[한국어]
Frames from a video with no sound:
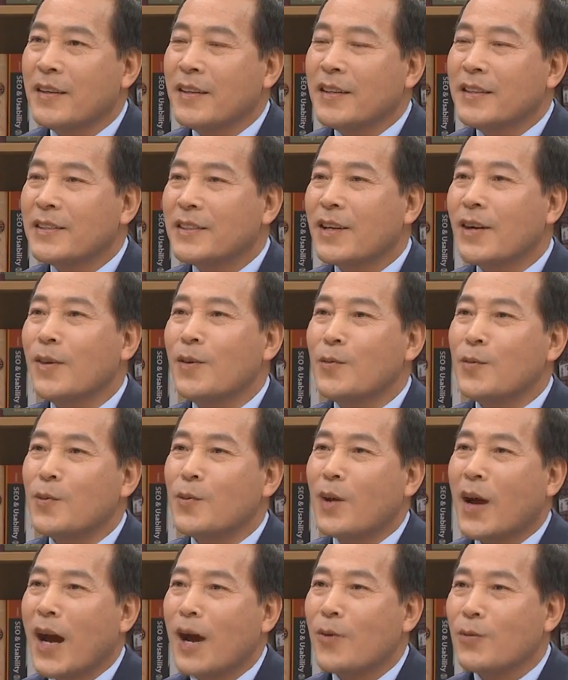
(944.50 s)
네.
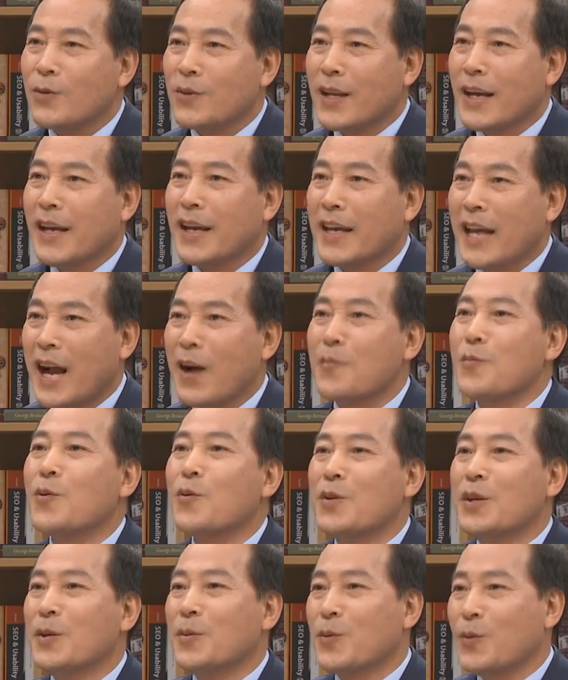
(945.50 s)
처음으로 한국 땅에
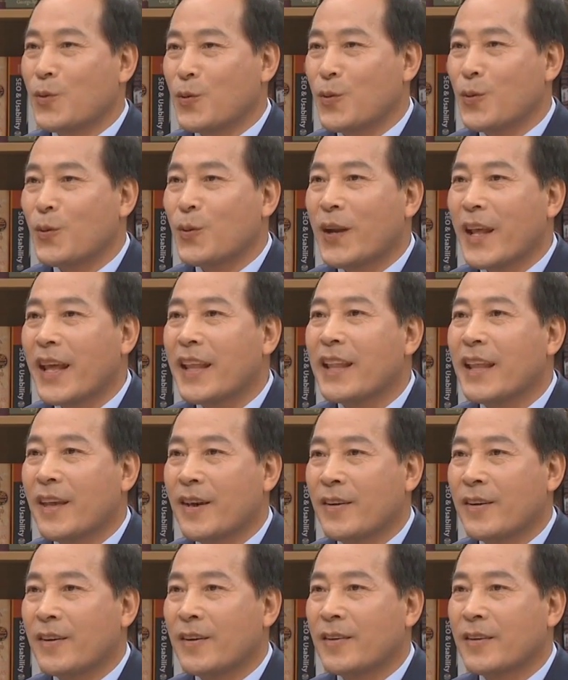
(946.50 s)
양복을 입고 들어온
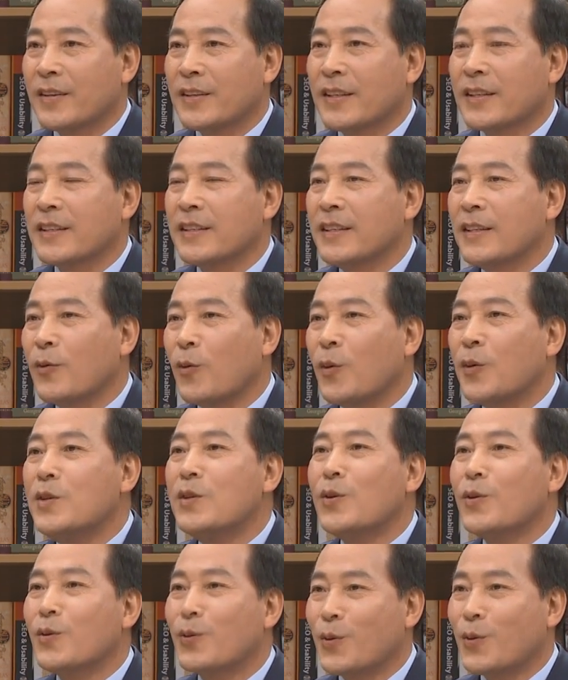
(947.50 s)
해대요. 음. 그래서 그를
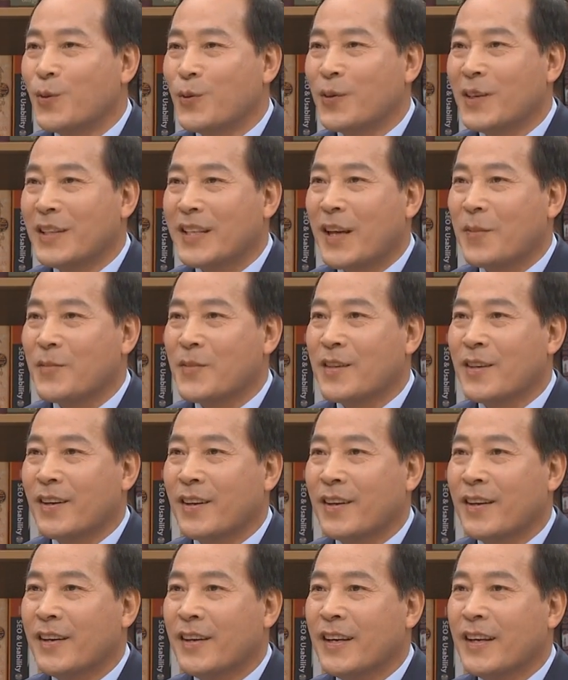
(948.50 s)
원년으로 우린
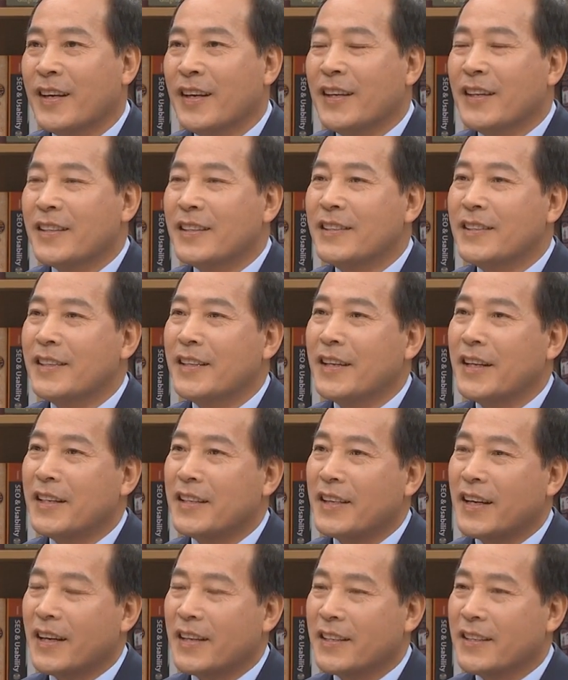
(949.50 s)
샀죠. 네. 그 전에
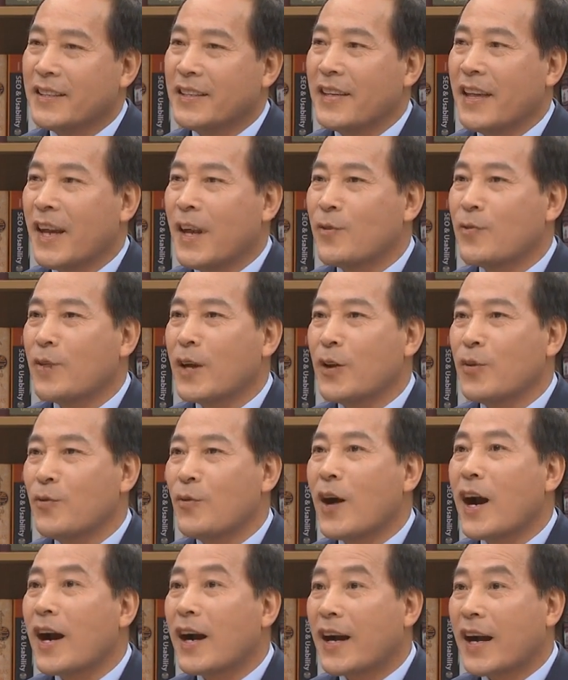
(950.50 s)
이제 그 애국에
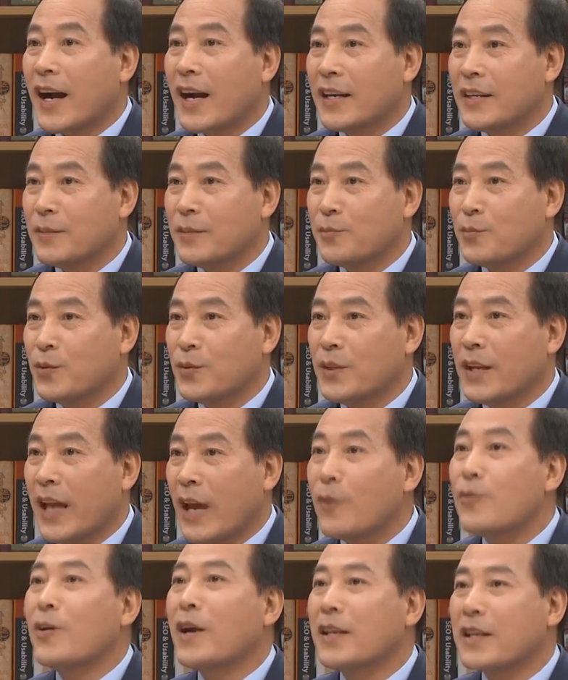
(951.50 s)
유학하는
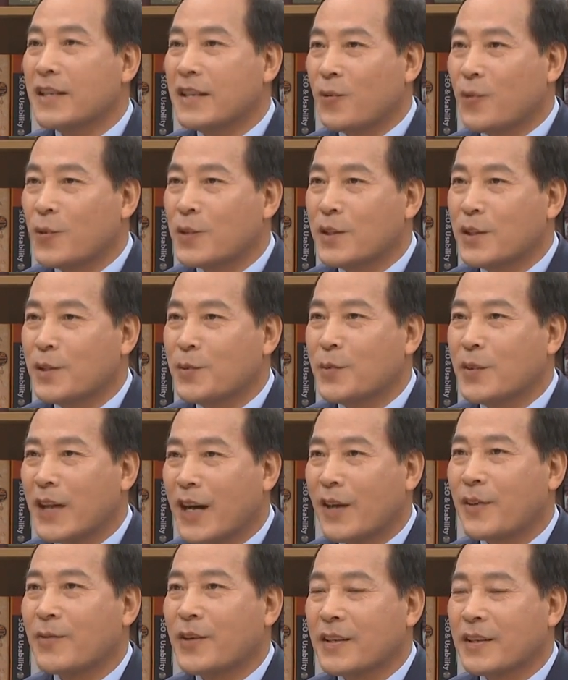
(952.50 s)
분들이 애국에서는 네. 옷을 입은
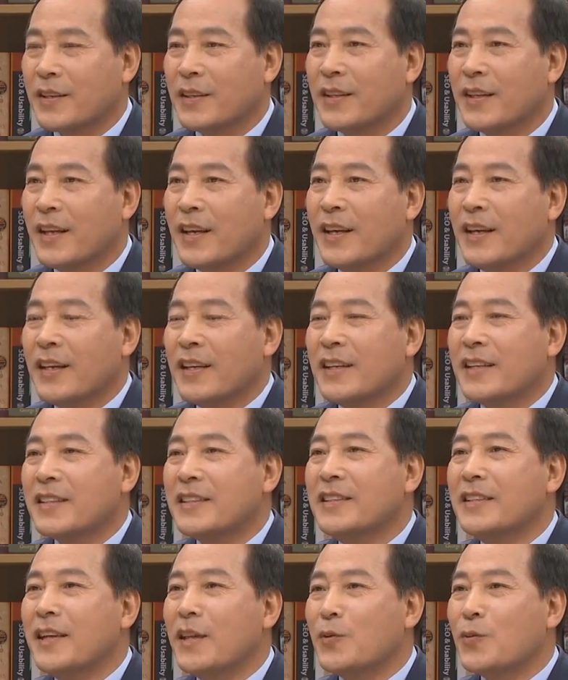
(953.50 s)
한국에서
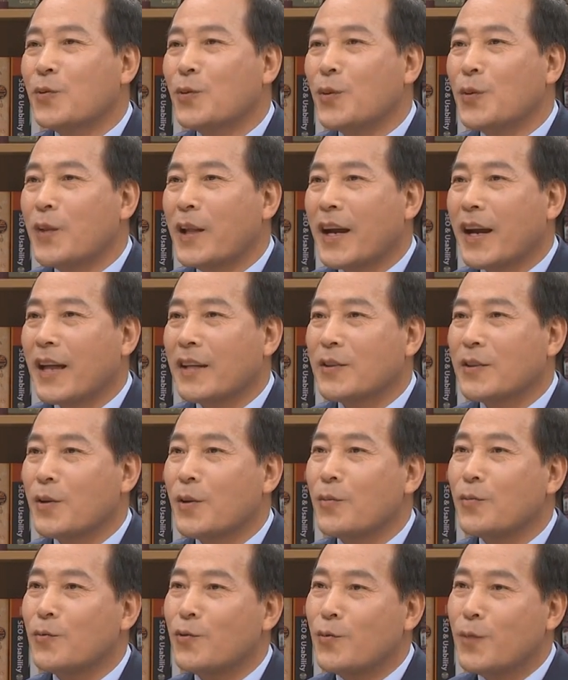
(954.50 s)
그에 들어온 데가
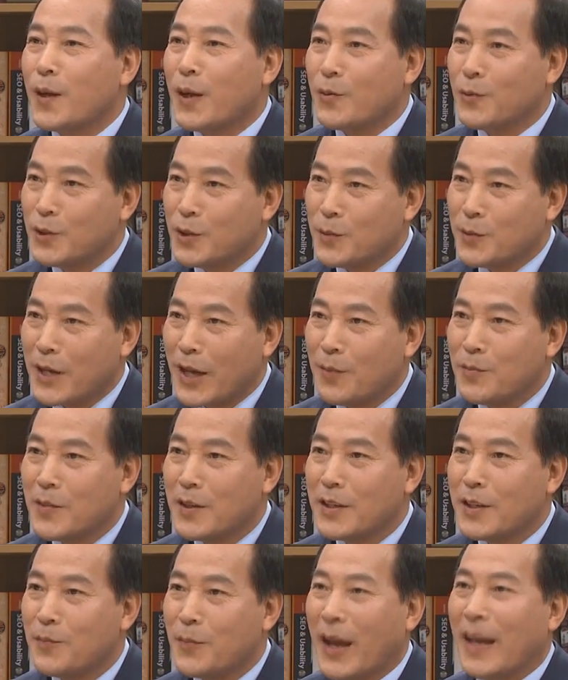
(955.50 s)

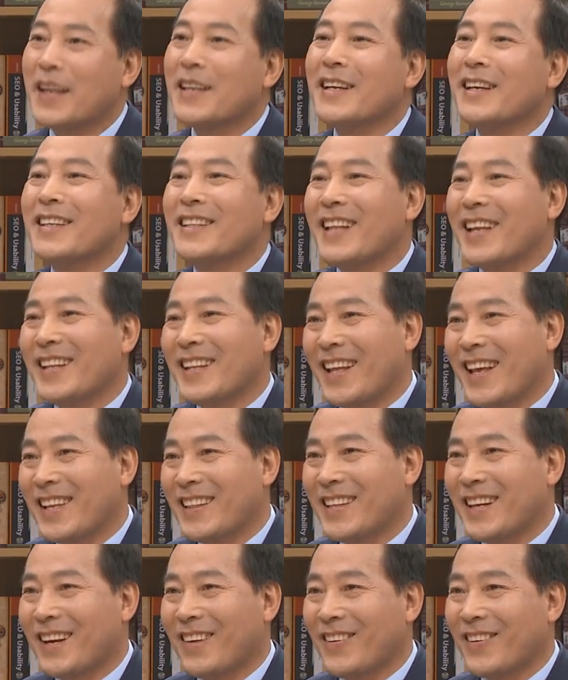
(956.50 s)
1993년이 100년이 된
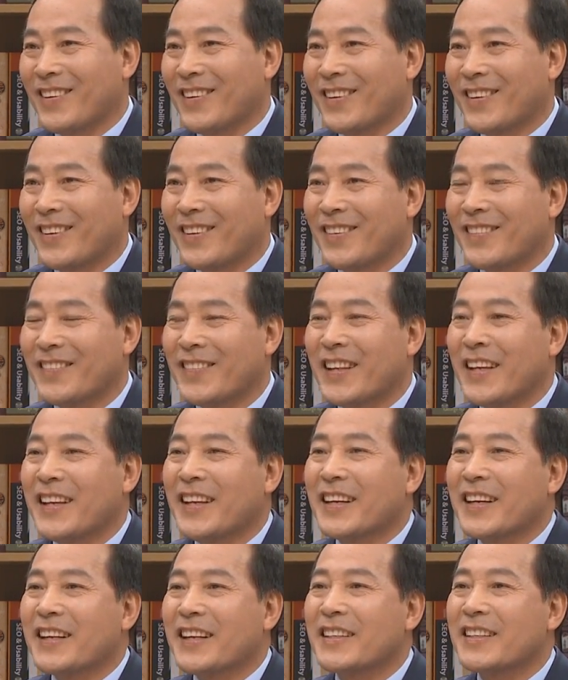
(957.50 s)
해더라고요.
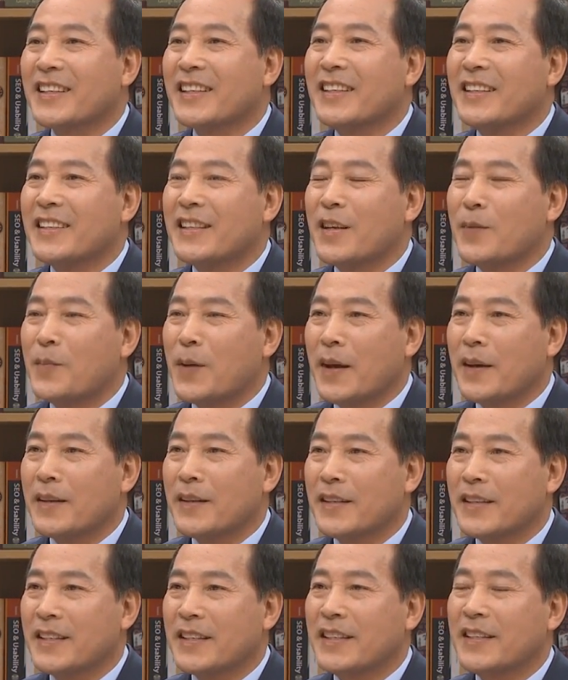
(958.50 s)
네. 그래서 그때
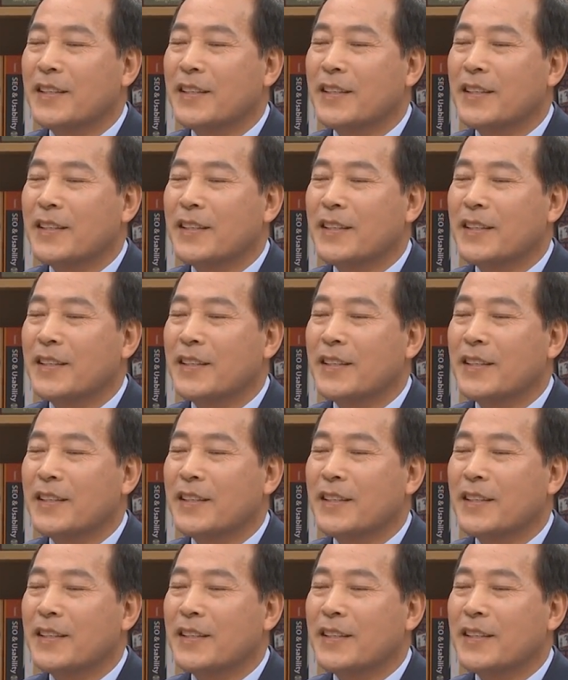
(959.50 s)
100년을